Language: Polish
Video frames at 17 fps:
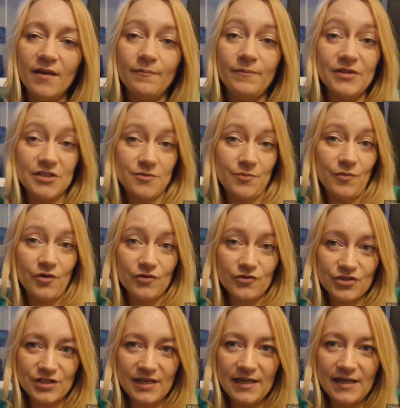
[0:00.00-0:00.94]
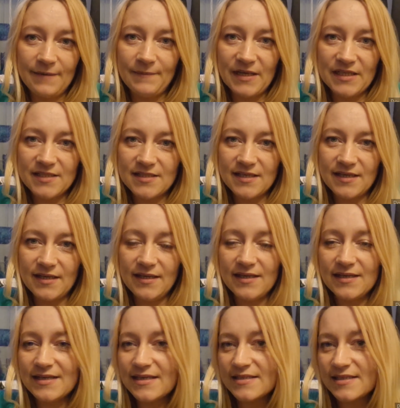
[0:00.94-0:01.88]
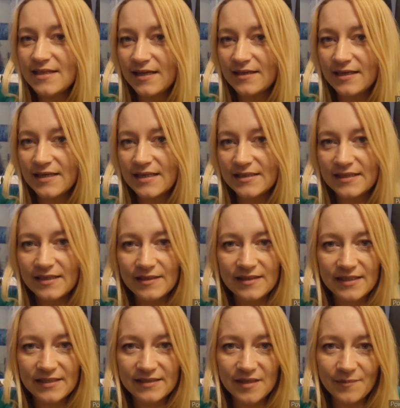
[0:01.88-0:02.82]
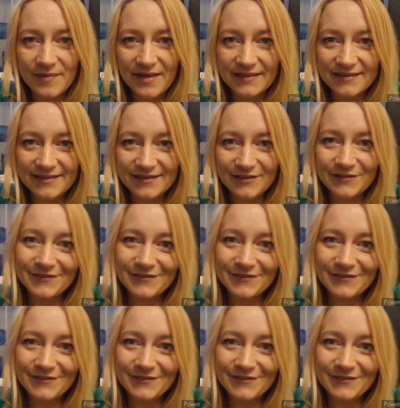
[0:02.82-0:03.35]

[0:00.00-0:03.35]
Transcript: być może macie inne zdanie na dane tematy,